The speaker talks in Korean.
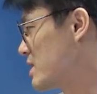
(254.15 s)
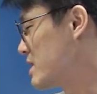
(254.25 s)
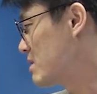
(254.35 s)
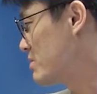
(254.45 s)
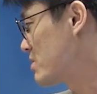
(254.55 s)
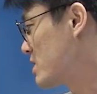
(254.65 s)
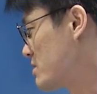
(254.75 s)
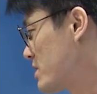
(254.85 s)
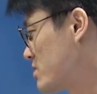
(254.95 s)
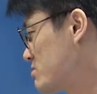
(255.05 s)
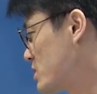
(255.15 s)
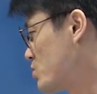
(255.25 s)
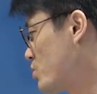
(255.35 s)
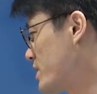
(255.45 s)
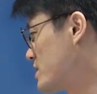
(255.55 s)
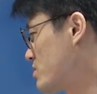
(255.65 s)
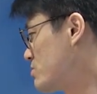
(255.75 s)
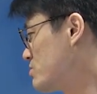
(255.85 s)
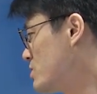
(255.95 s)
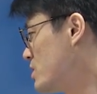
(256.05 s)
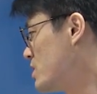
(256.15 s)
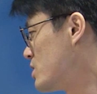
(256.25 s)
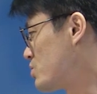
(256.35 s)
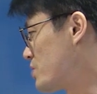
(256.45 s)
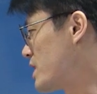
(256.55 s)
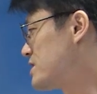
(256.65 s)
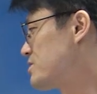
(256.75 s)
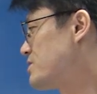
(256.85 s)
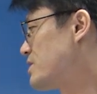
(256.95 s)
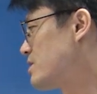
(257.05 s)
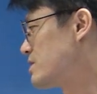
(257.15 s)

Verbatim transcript: 해당 법관이 파견 금에 동의하는 경우 동의가 있어야 돼요.